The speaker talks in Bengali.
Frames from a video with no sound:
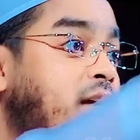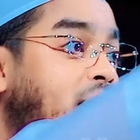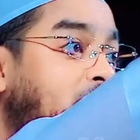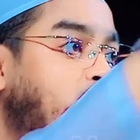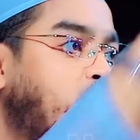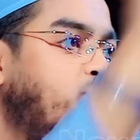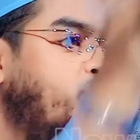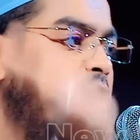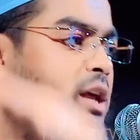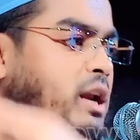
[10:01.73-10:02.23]

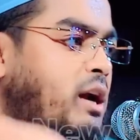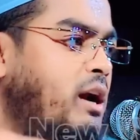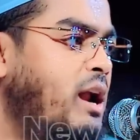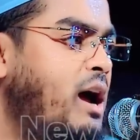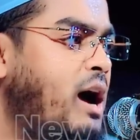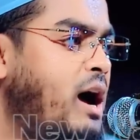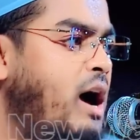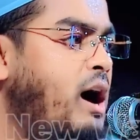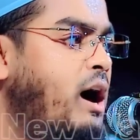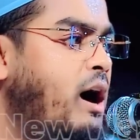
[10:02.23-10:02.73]
চাদরের
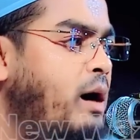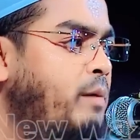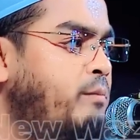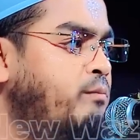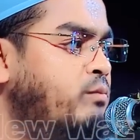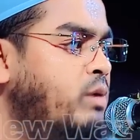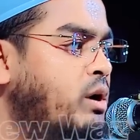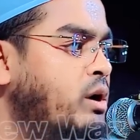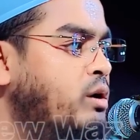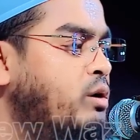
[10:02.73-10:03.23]
নাম
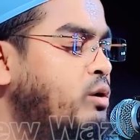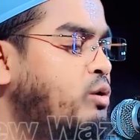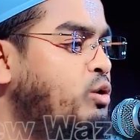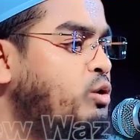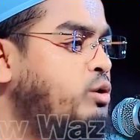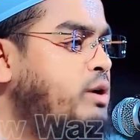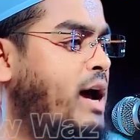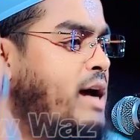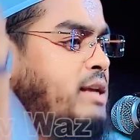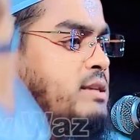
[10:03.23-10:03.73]

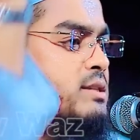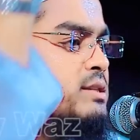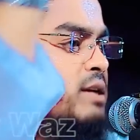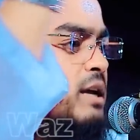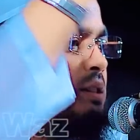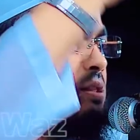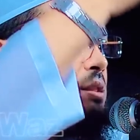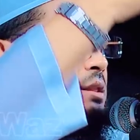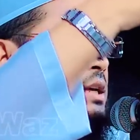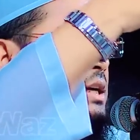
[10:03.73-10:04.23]
গোটা
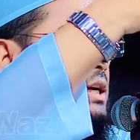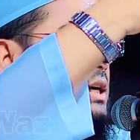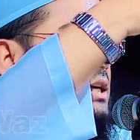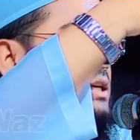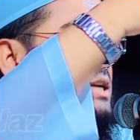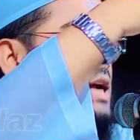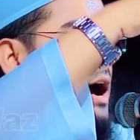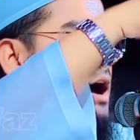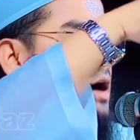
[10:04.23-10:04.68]
জিন্দিগিটা